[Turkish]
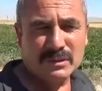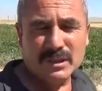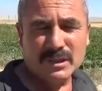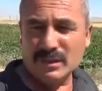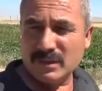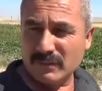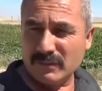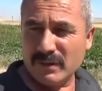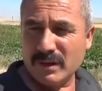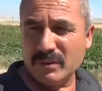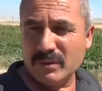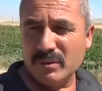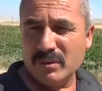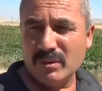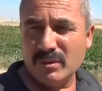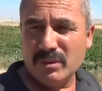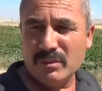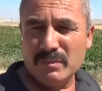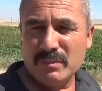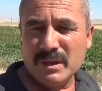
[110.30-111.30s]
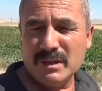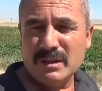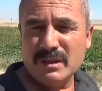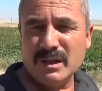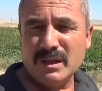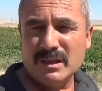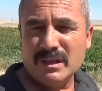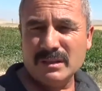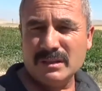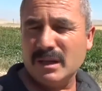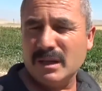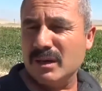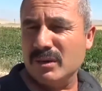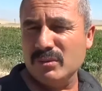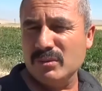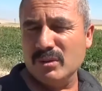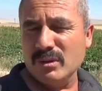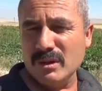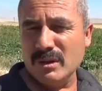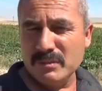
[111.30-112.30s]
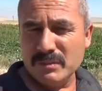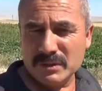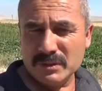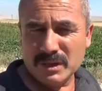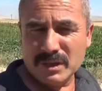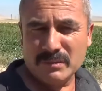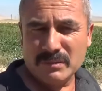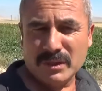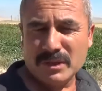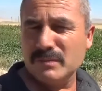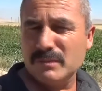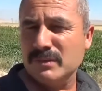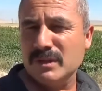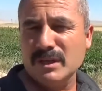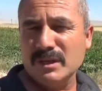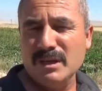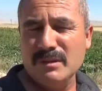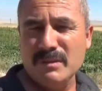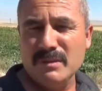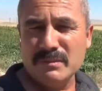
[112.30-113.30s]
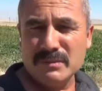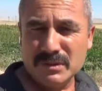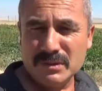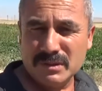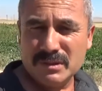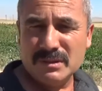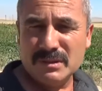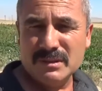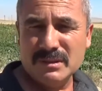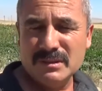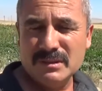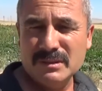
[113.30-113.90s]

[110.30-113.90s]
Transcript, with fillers: İlk defa görüyorum ben de daha önce öyle bir şey başımıza gelmemişti.